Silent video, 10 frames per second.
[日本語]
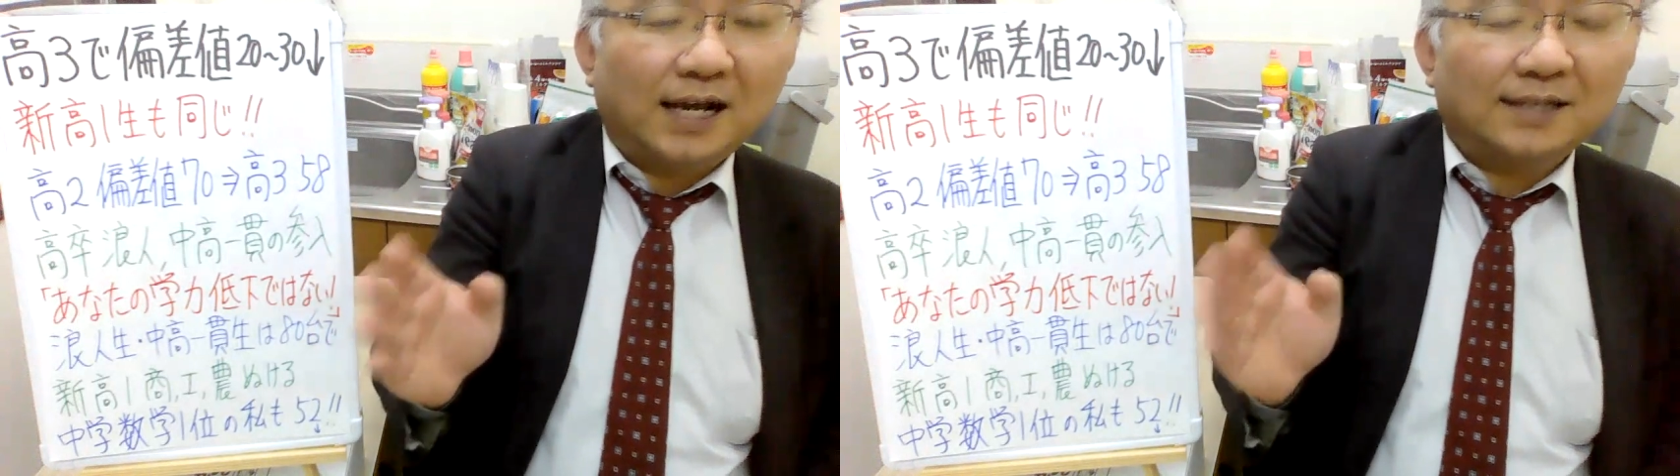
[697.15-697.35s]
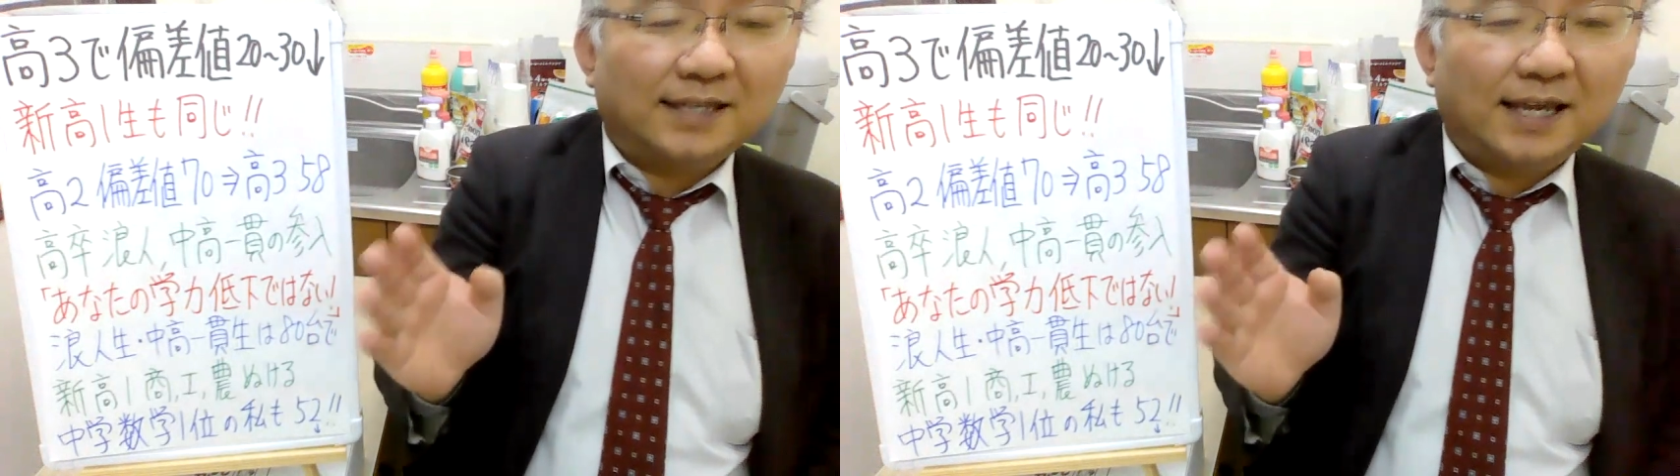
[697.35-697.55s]

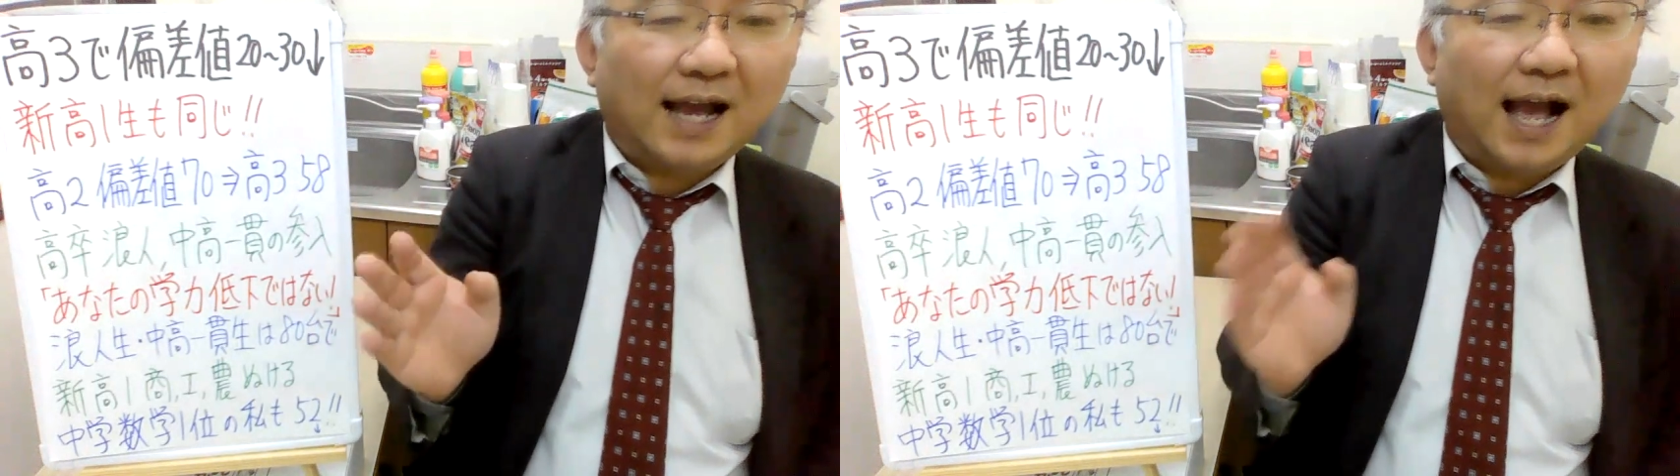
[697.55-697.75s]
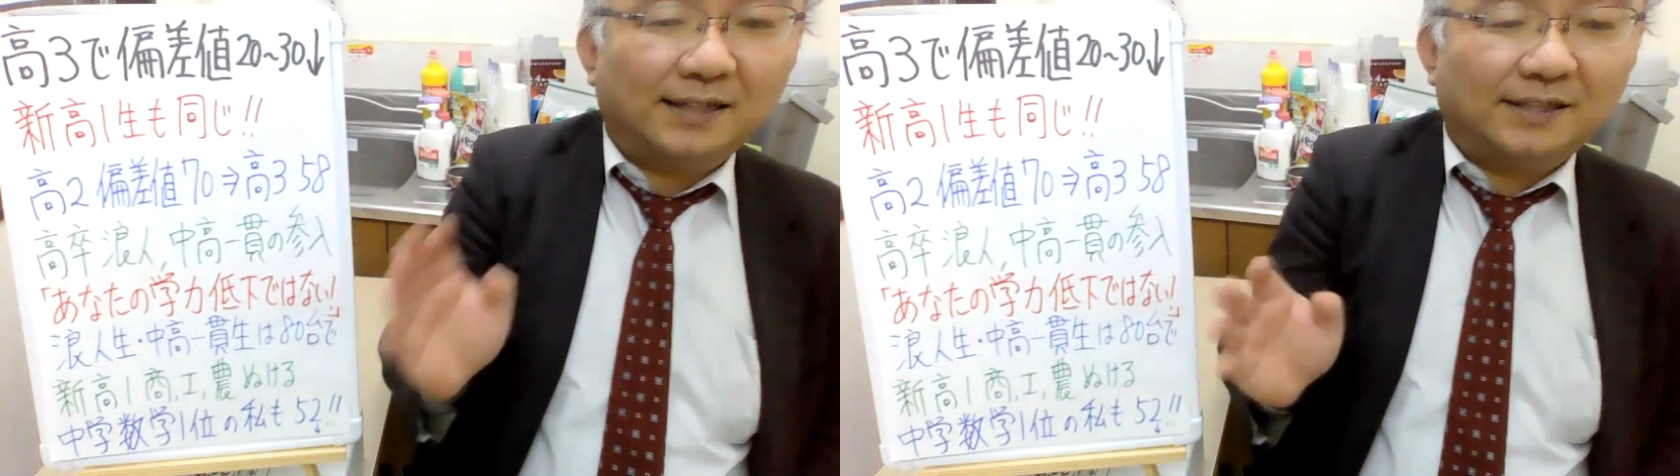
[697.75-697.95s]
貫性
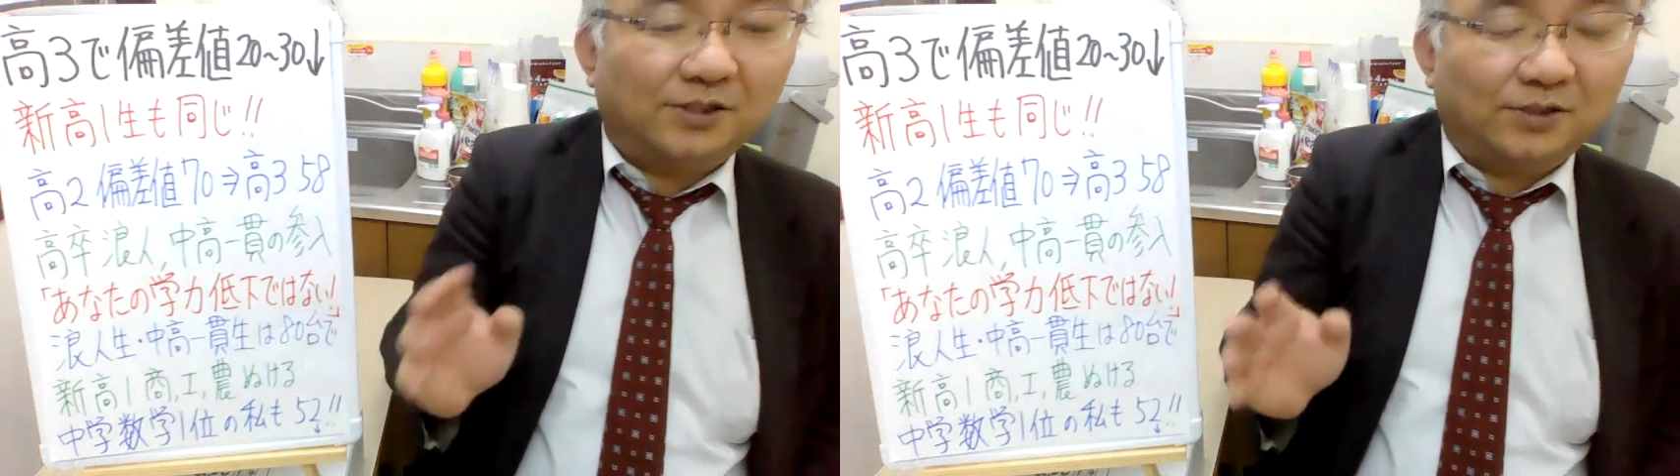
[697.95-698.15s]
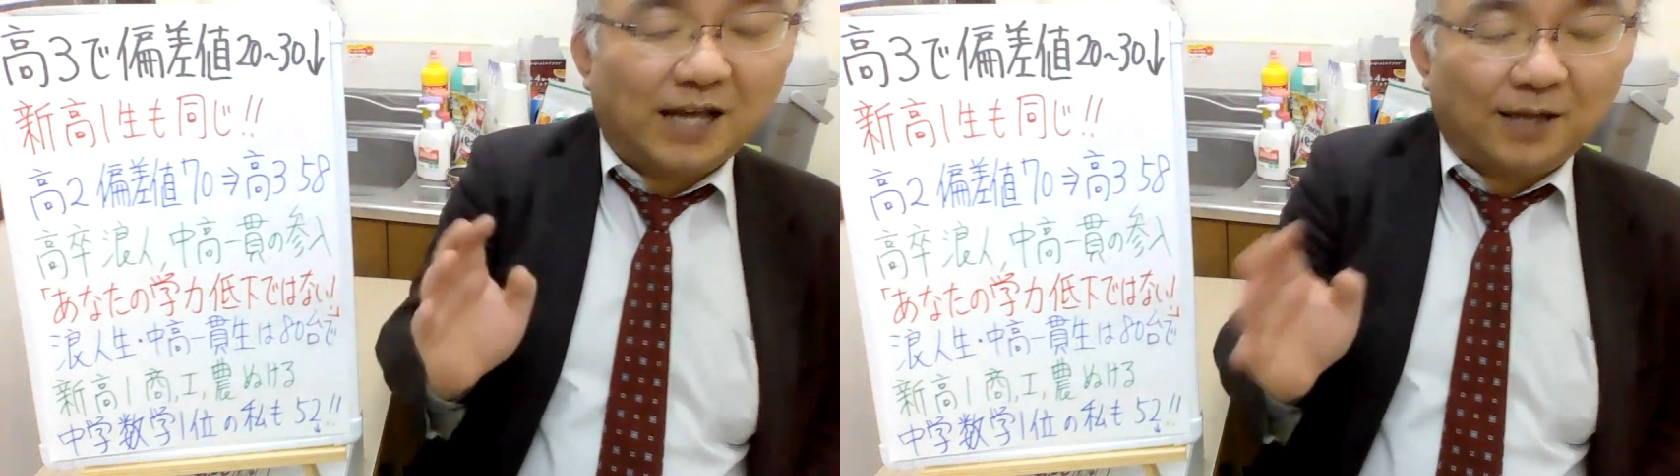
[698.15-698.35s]
が
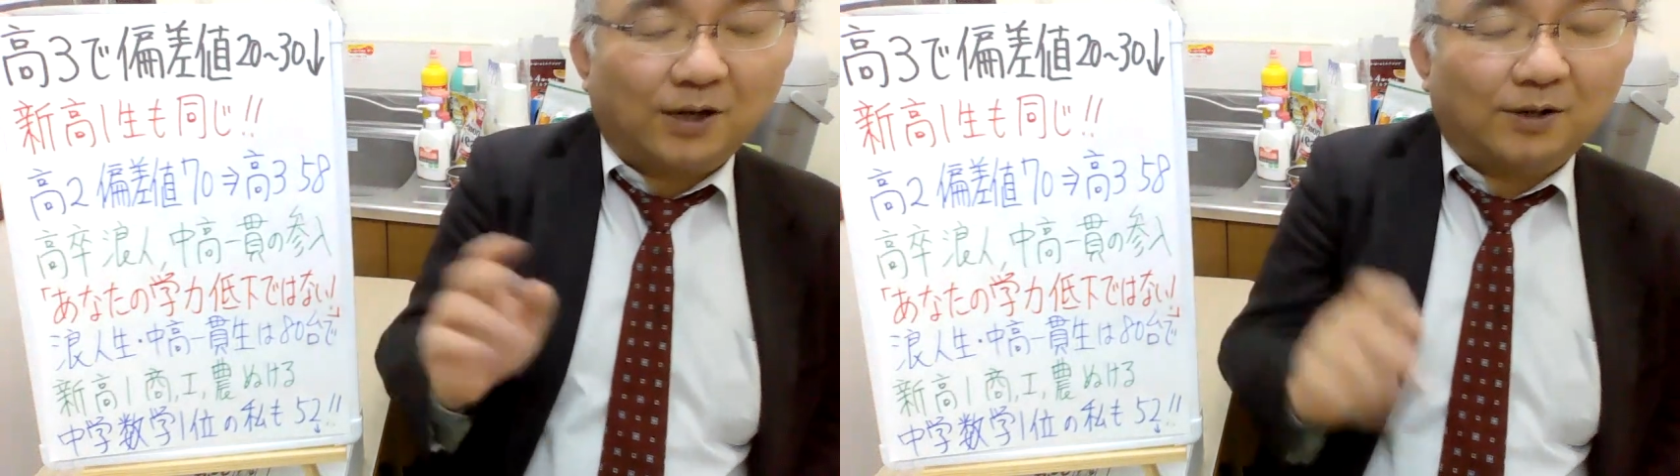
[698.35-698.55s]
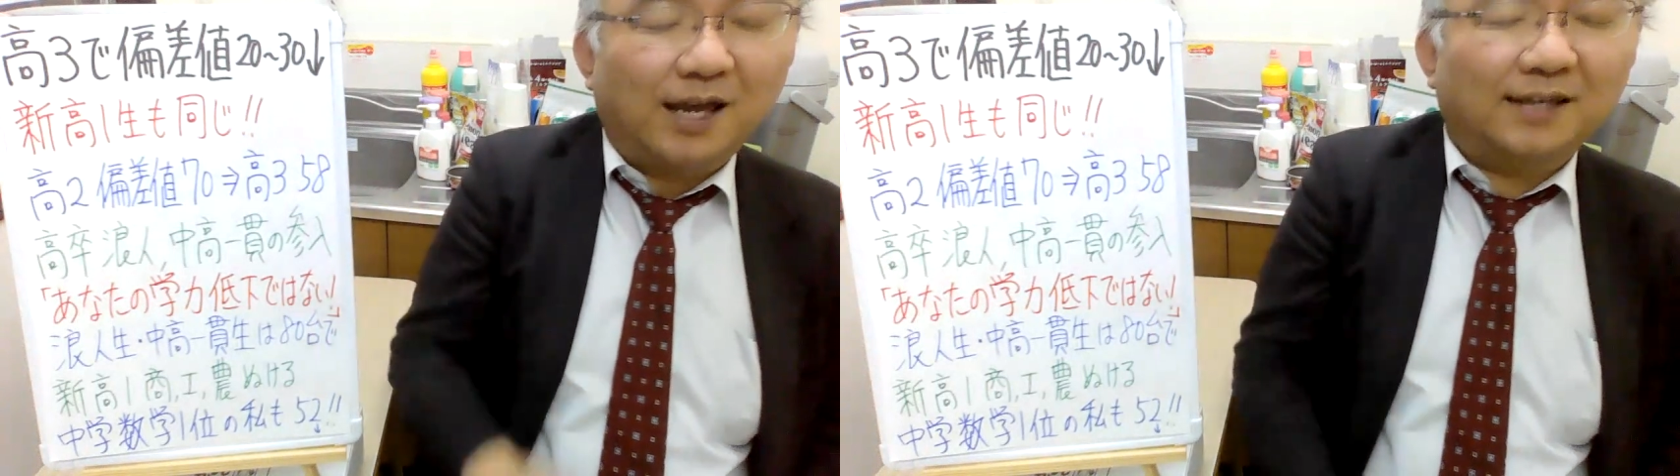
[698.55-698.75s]
80代
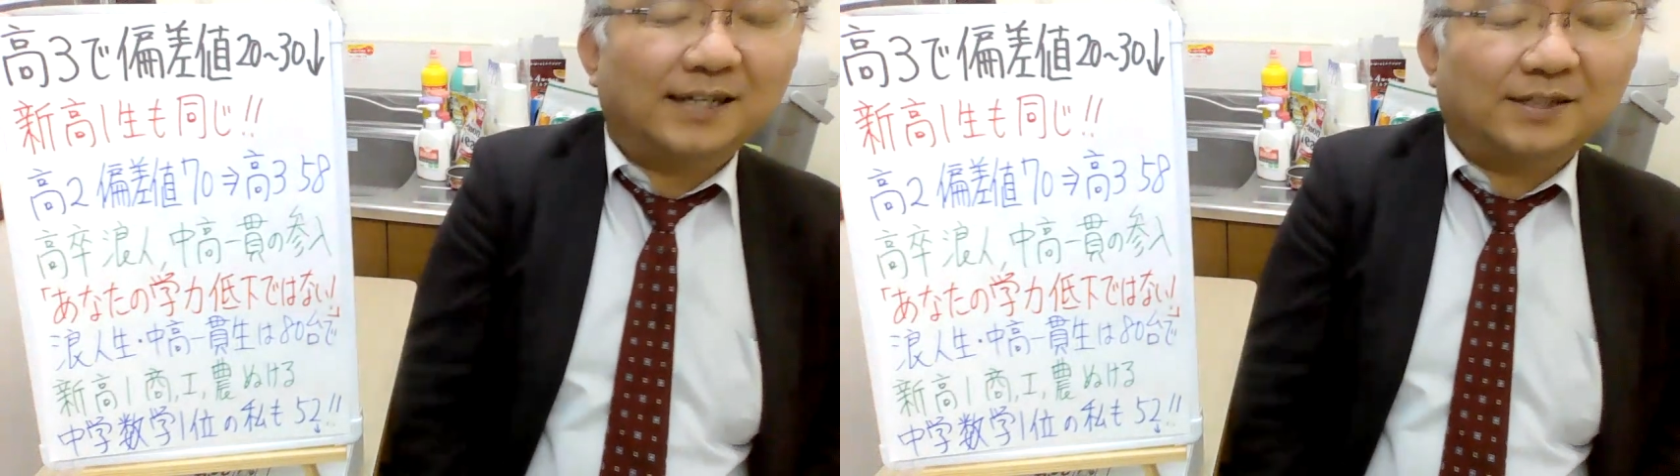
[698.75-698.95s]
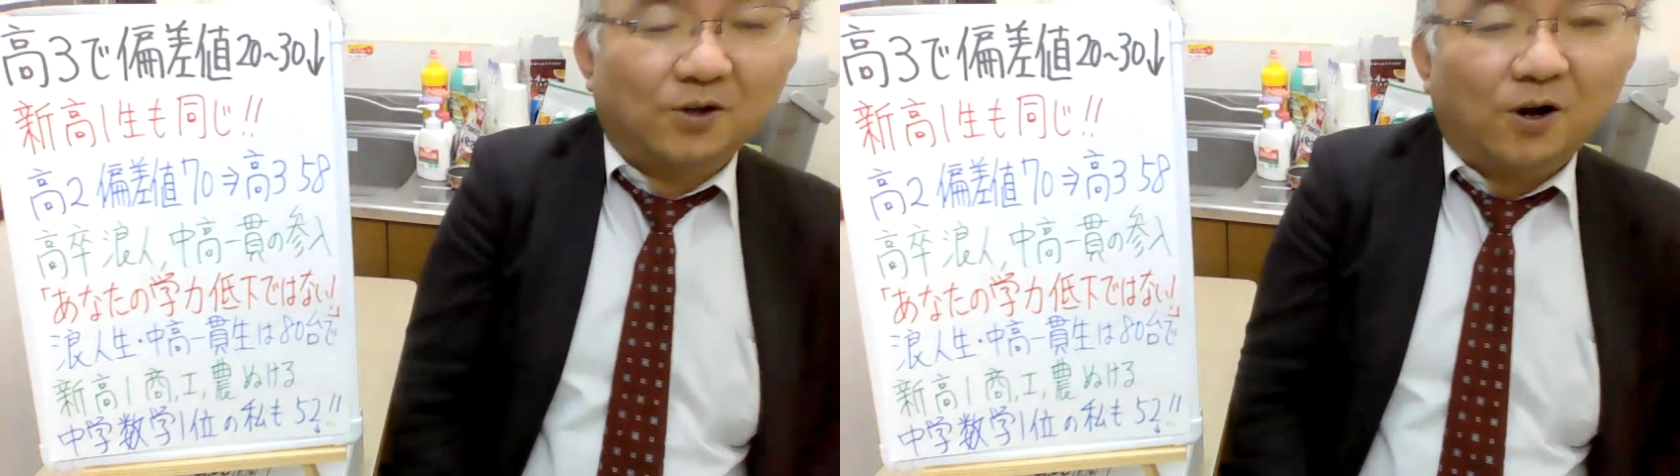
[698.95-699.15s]
とかの偏
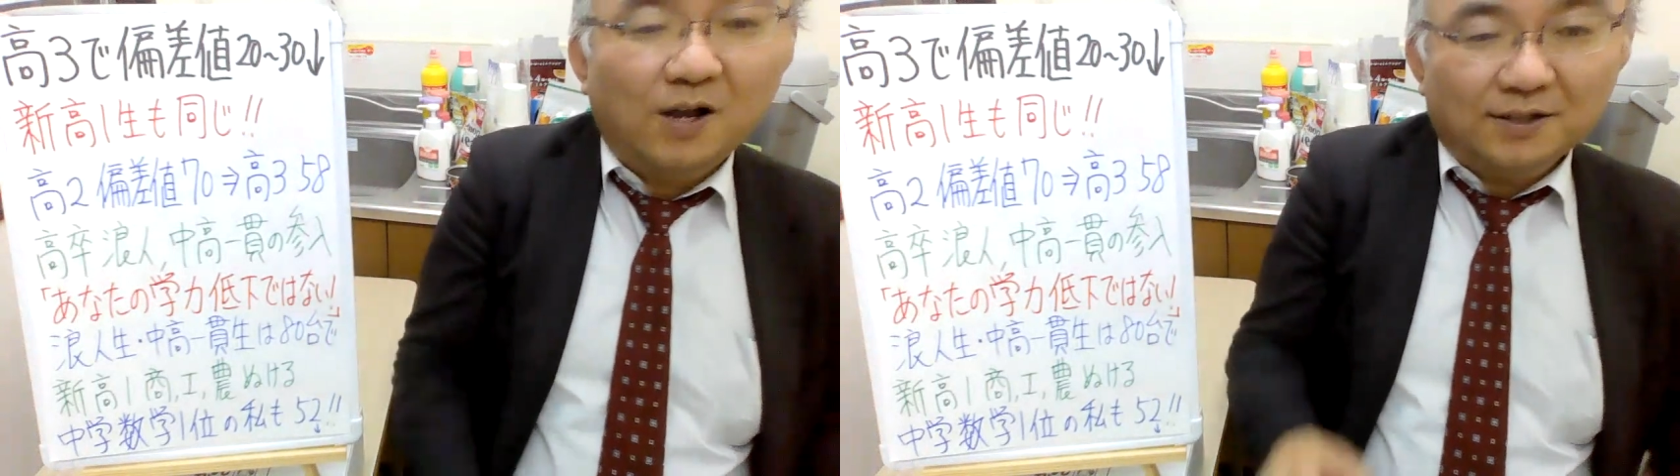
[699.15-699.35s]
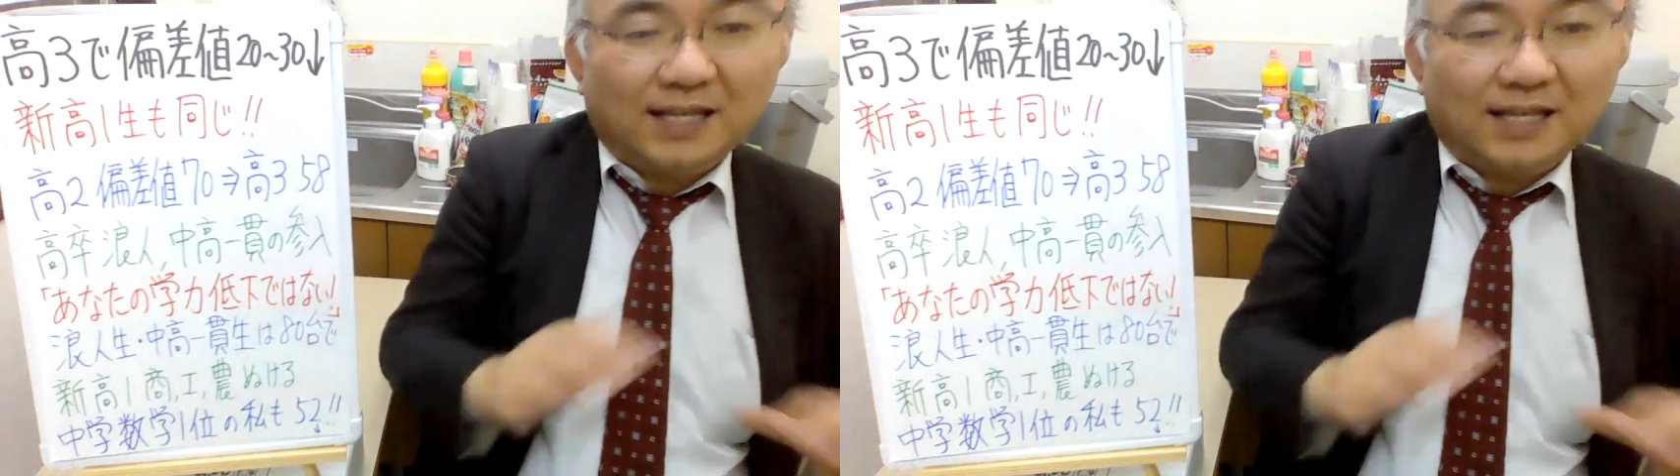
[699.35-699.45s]
差値を